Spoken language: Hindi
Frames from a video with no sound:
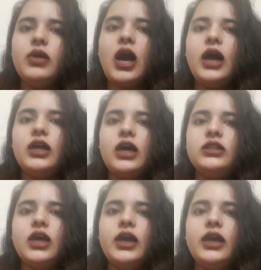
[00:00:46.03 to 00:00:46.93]
आ,
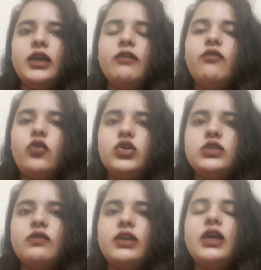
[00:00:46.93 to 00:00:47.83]
आता है ये
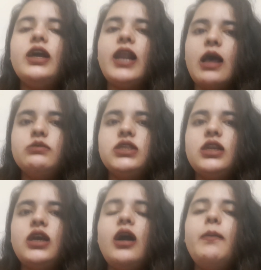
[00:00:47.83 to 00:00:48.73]
फोर्थ वन का
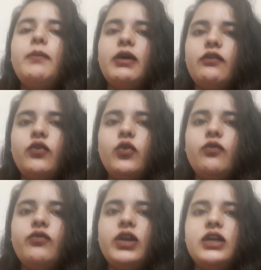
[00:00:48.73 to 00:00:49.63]
रैमसन का परफ्यूम
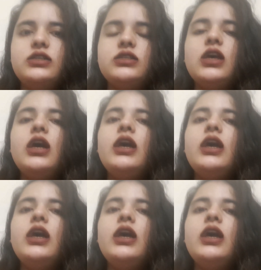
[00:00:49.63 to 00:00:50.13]
फ्रेंड्स